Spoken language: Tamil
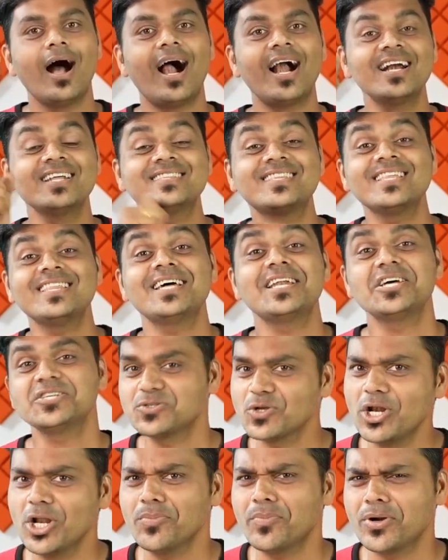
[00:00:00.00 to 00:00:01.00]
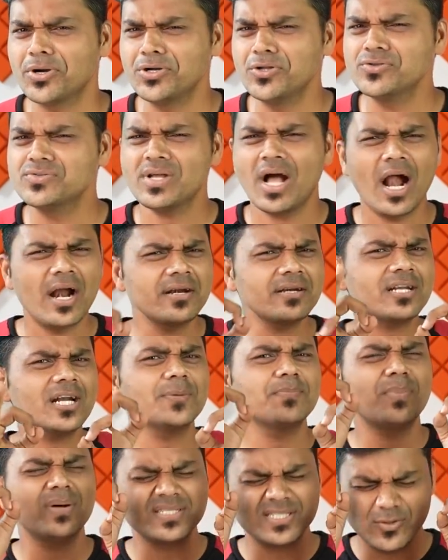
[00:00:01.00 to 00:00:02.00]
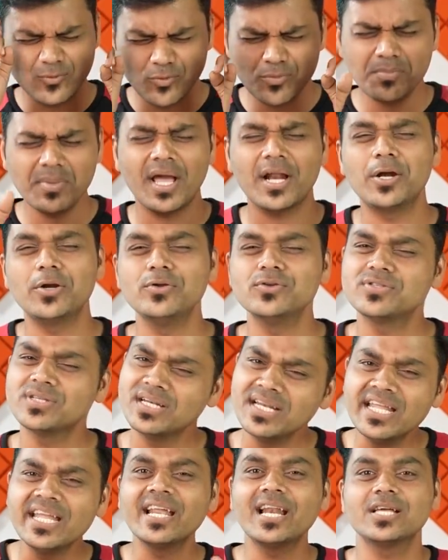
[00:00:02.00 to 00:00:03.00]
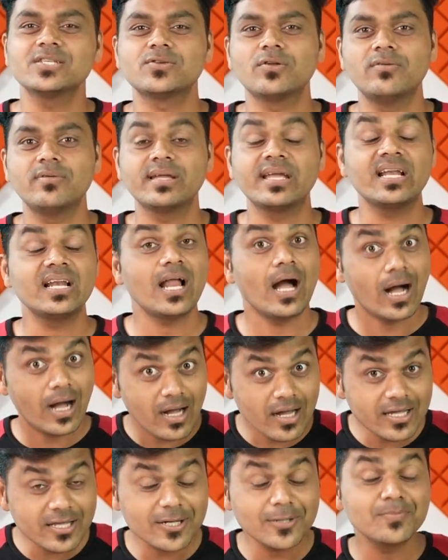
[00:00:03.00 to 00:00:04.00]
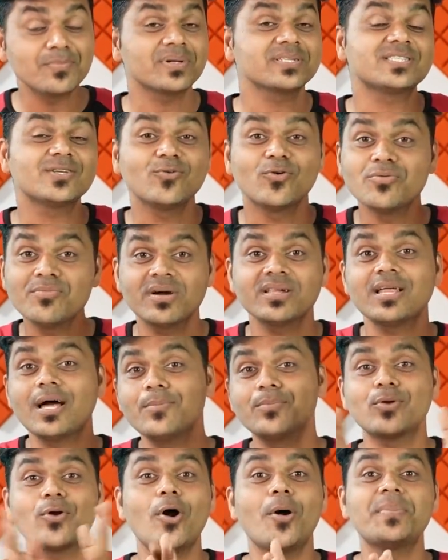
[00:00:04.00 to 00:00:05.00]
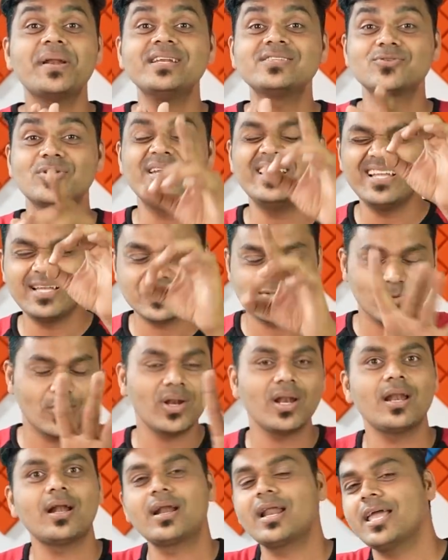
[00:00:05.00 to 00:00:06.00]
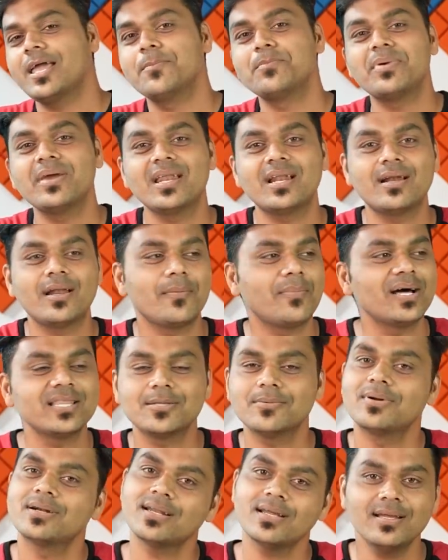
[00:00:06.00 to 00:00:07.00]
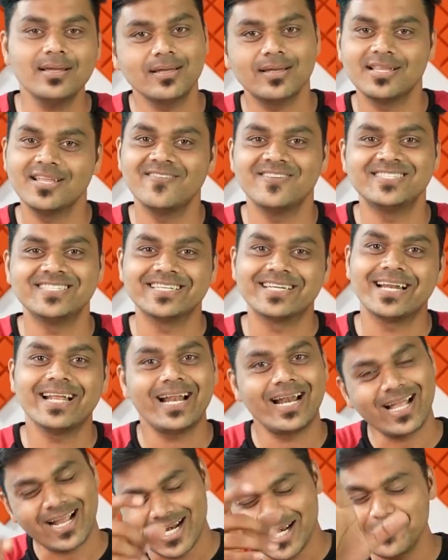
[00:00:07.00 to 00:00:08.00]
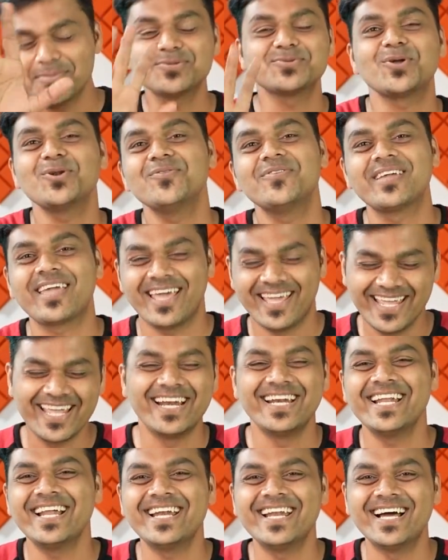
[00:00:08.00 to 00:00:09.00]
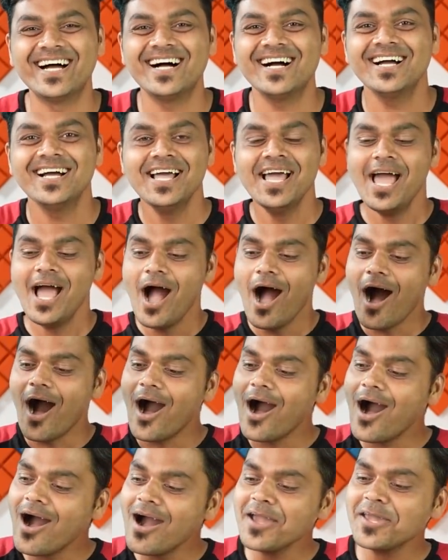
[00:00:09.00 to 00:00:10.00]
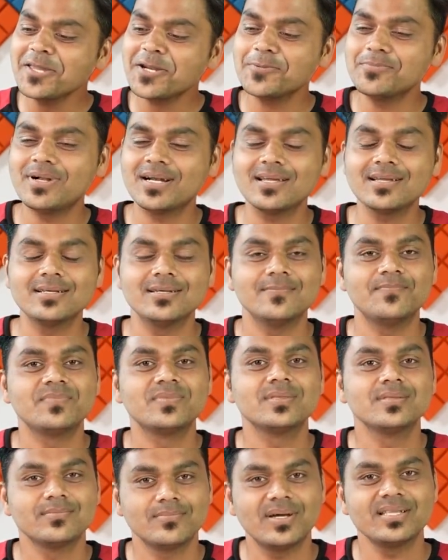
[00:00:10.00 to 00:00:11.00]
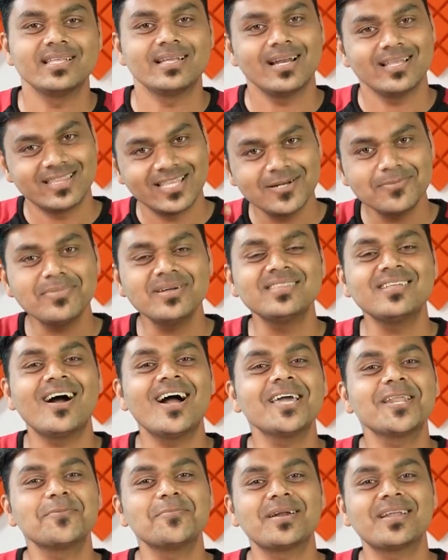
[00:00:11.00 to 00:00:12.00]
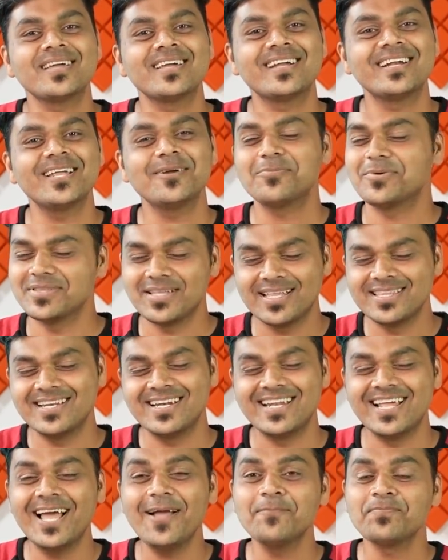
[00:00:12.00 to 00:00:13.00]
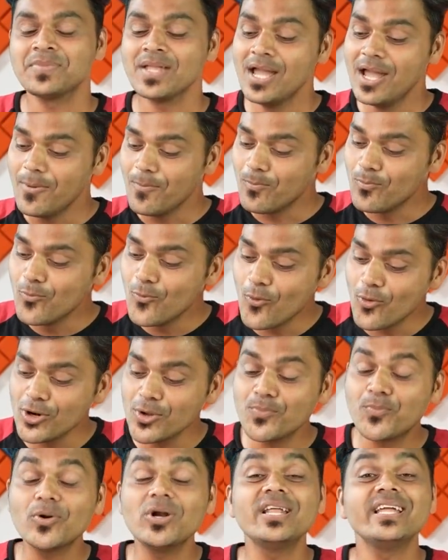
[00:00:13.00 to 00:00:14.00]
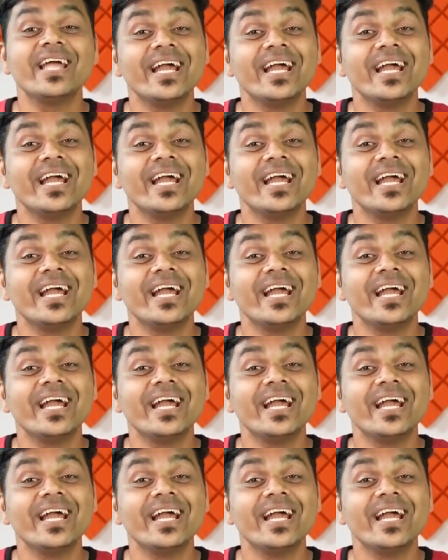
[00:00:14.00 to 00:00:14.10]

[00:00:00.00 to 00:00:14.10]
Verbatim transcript: அடுத்ததாக நான் சொல்ல போகிற நியூஸ் ஹண்ட்ரட் பர்சன்ட் உண்மையான நியூஸ் நீங்களே சொல்லுவீங்க இல்லை ஆயிரம் பர்சன்ட் உண்மை தான் ப்ரோ அப்படின்னு சொல்லி நீங்கள் சொல்லலைன்னா என் பேரை நான் மாற்ற மாட்டேன் எதை வச்சுக்கிறேன் எனக்கு கண்டிப்பாக சொல்வீங்க என்னென்னா ஆயிரம் மடங்கு பார்த்தீங்களா திரும்ப அந்த ஆயிரம் மடங்கு கிட்டே போகுது அது இல்லை மூணு புள்ளி